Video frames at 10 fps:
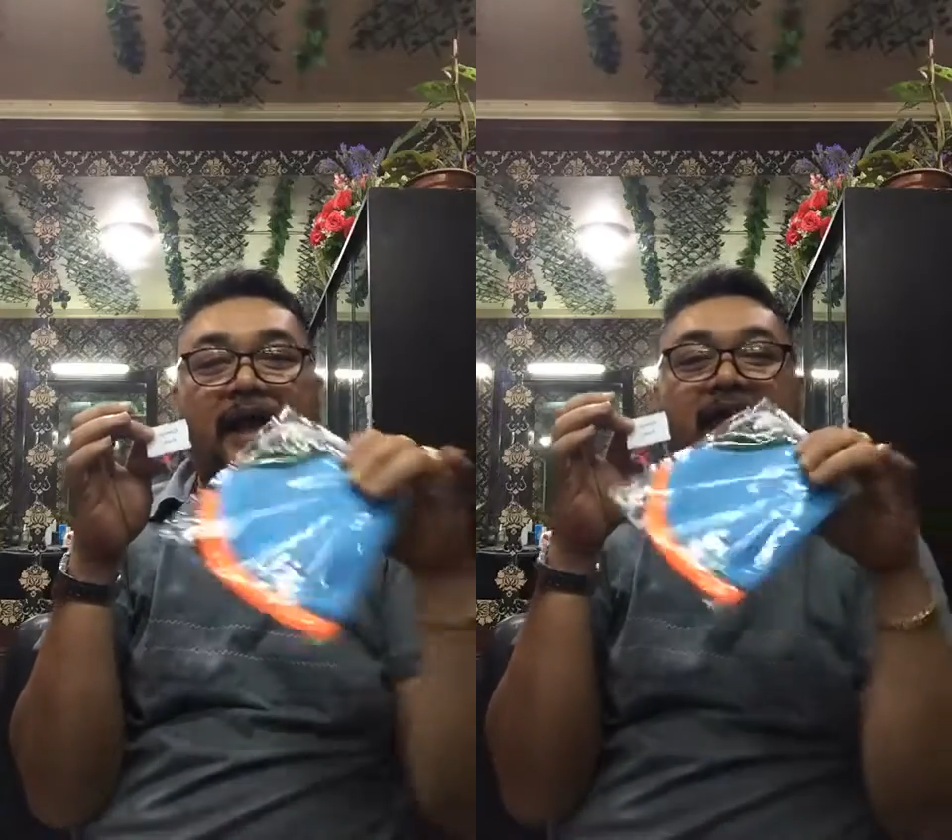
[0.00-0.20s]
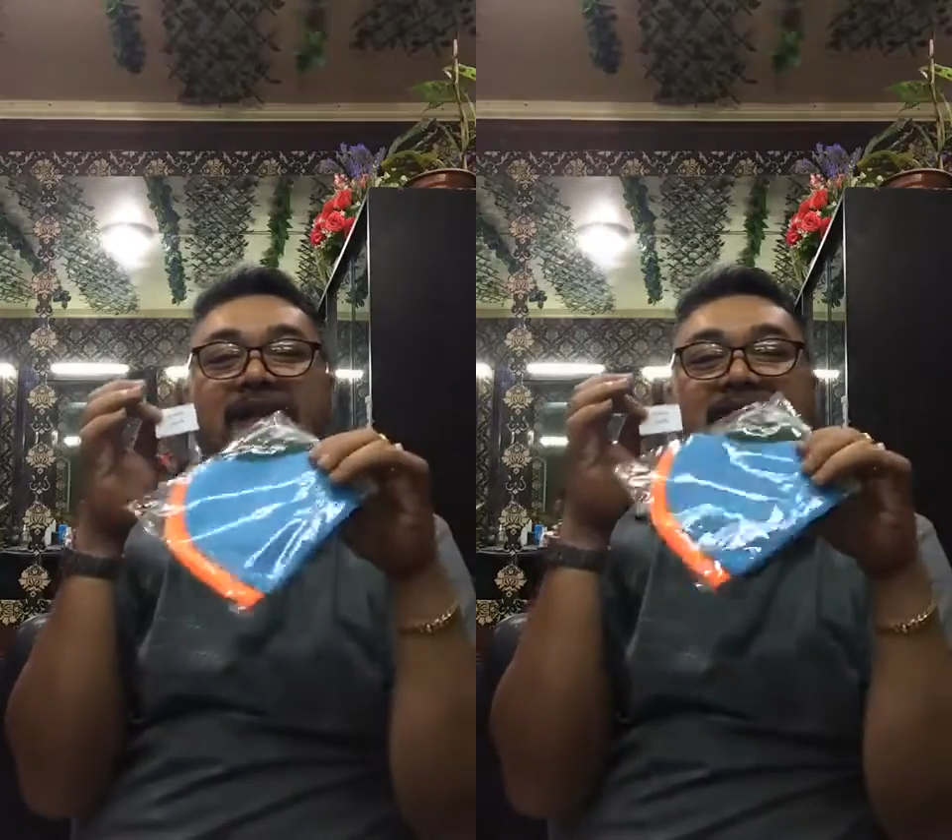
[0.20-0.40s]

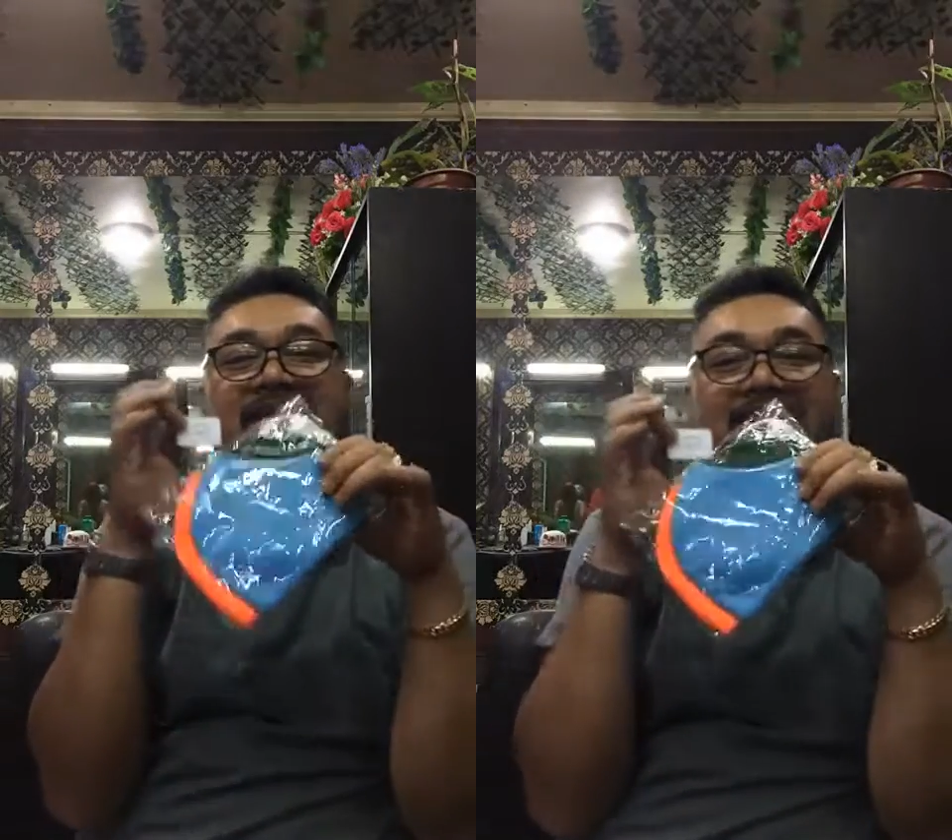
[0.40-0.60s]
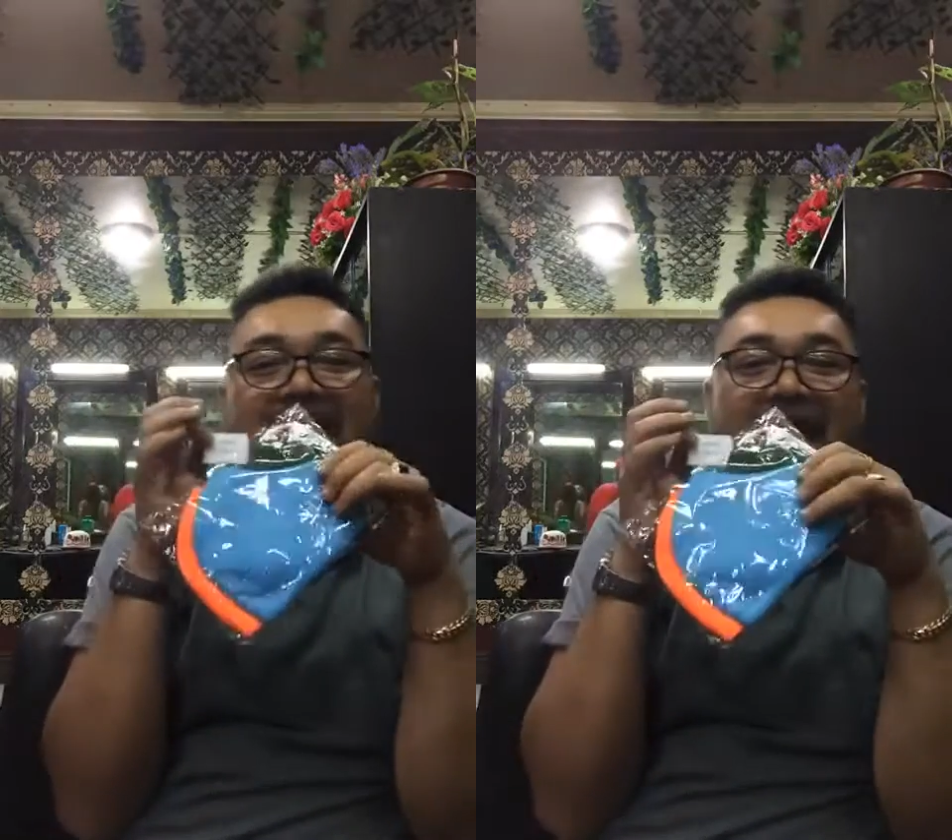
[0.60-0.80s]
a
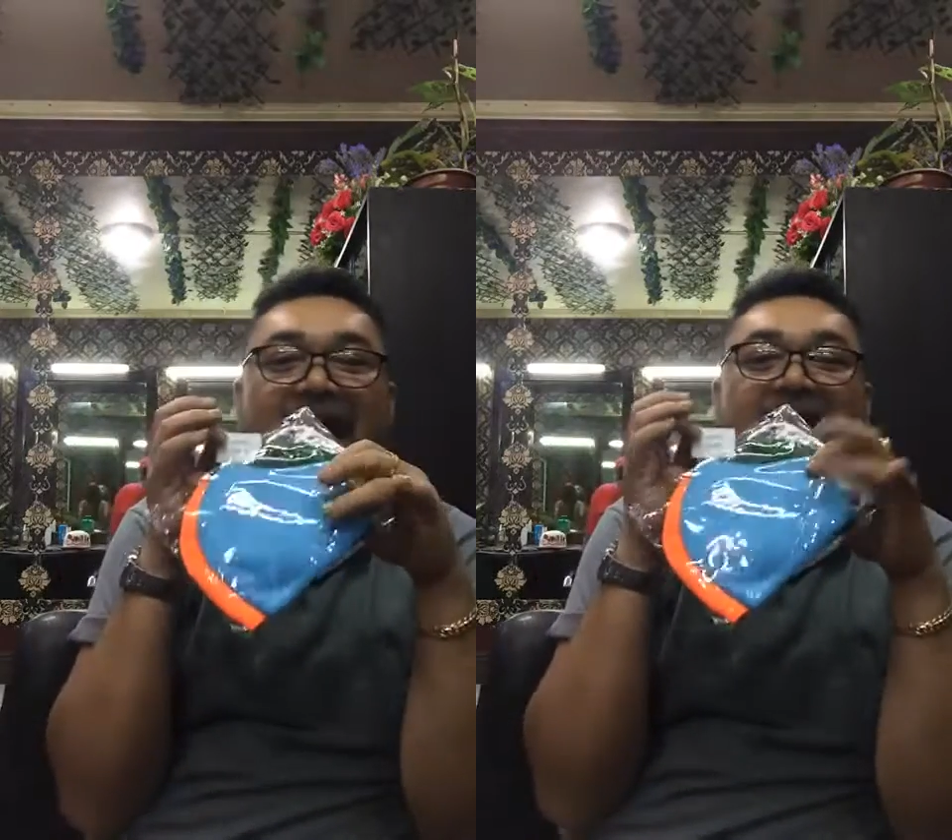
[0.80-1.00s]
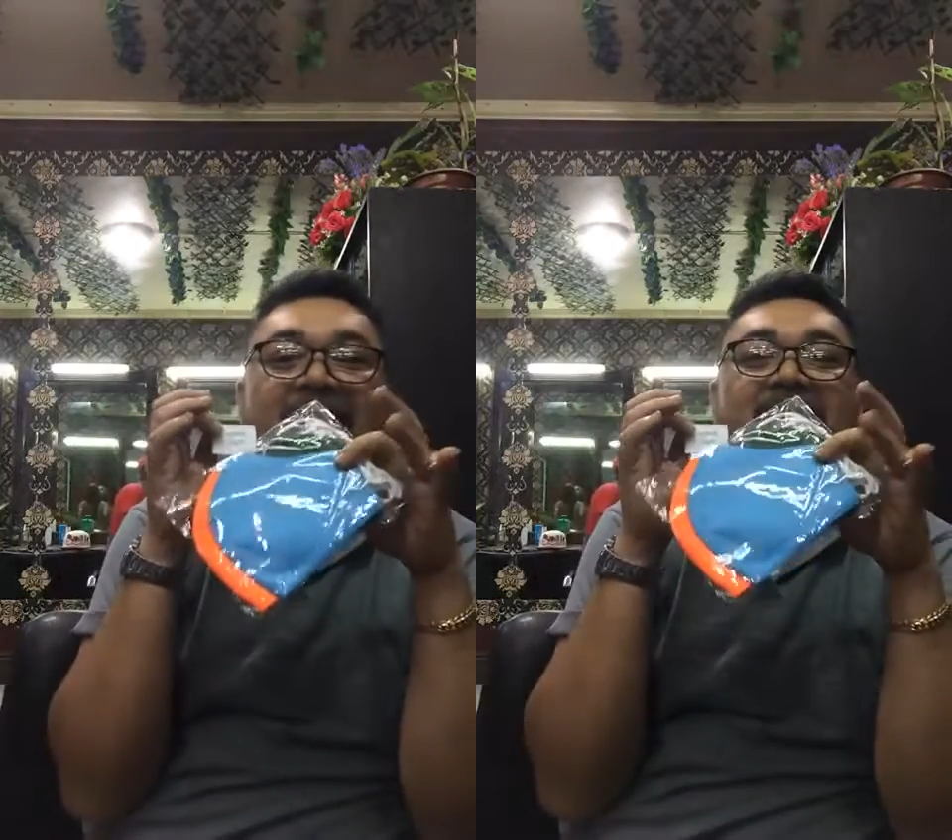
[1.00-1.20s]

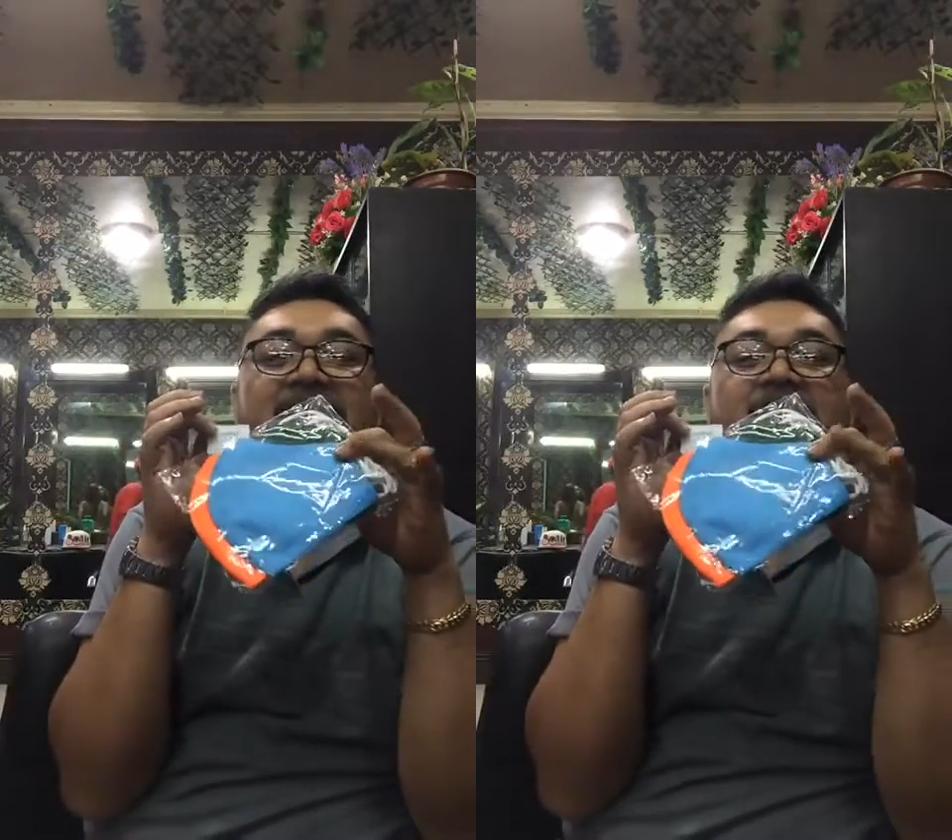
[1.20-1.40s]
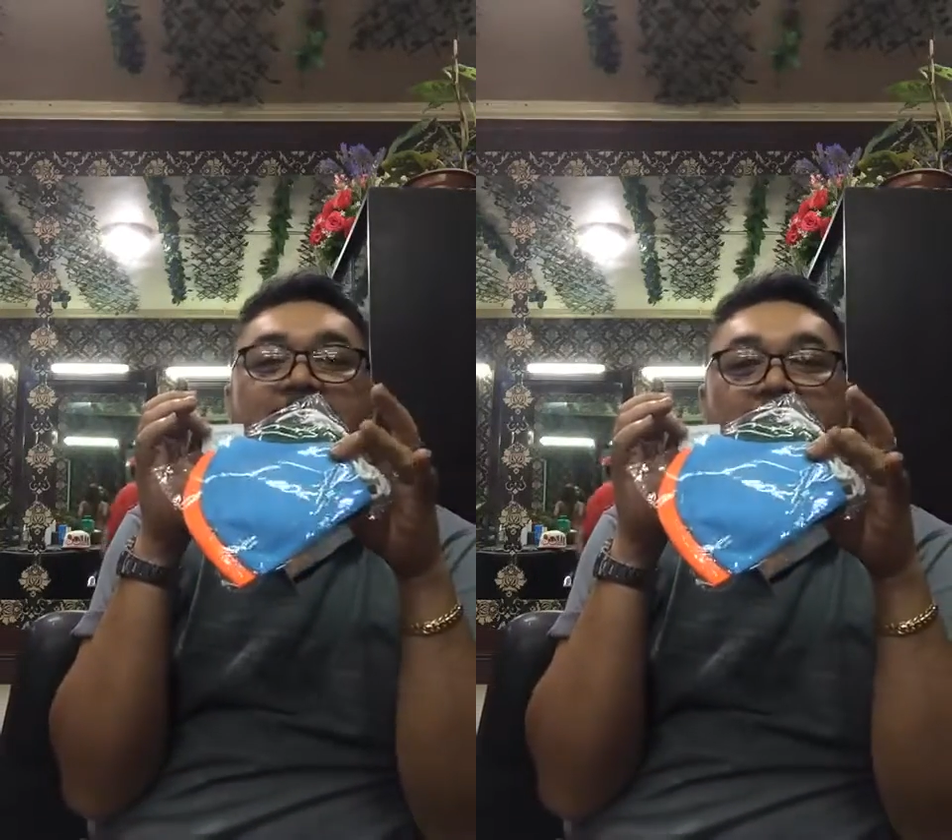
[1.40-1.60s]

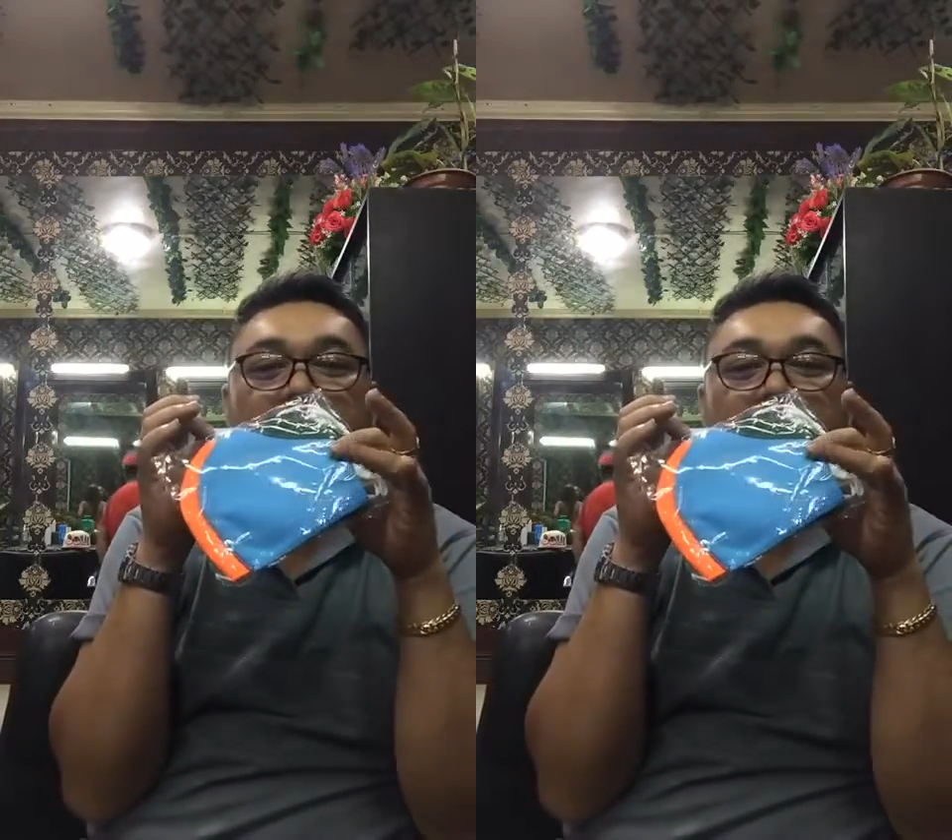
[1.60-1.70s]
sky